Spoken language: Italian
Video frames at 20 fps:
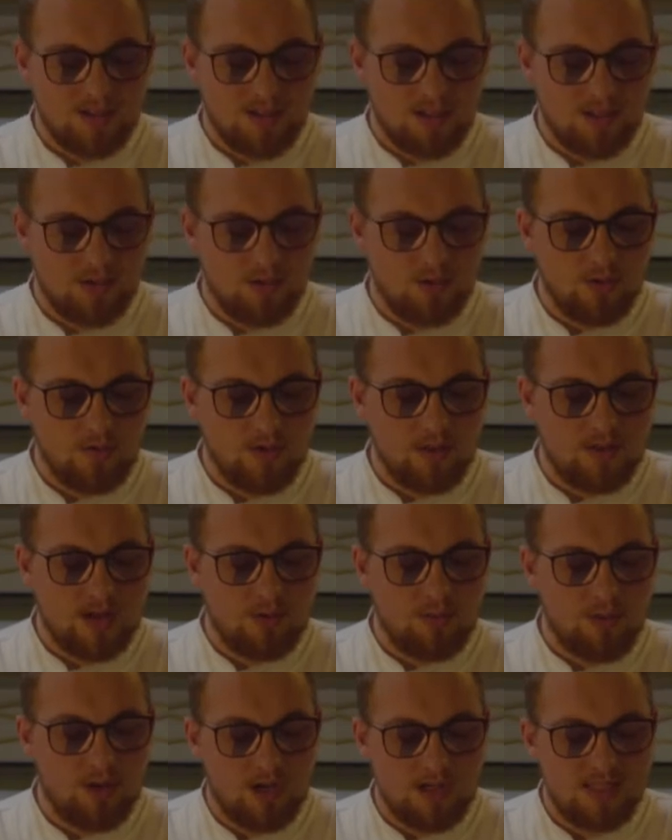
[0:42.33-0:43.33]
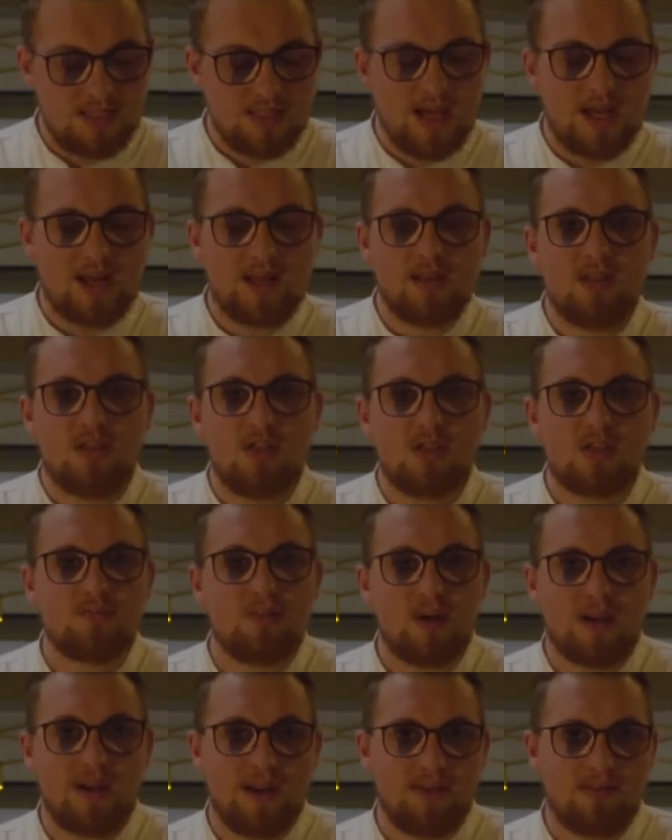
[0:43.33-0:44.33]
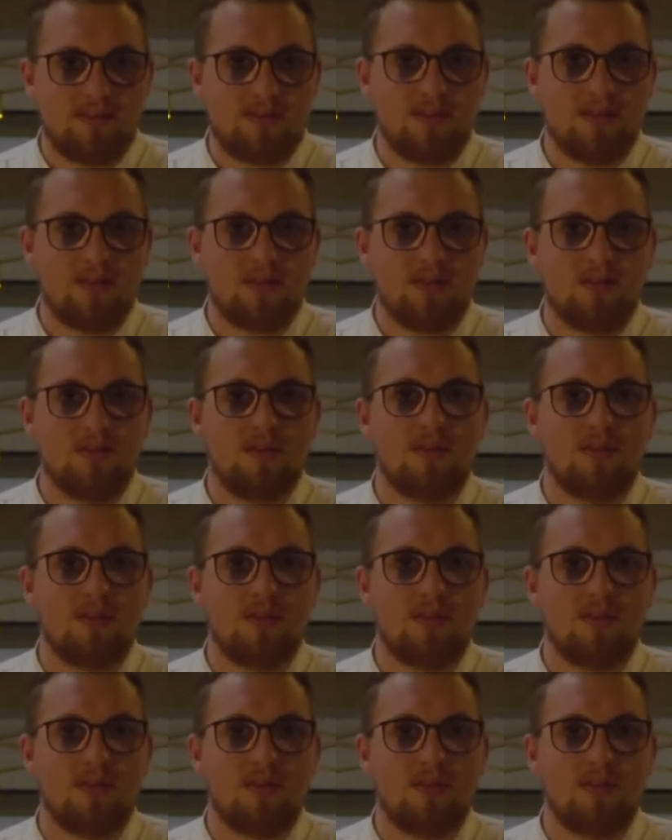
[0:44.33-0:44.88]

dove andremo a realizzare degli spaghetti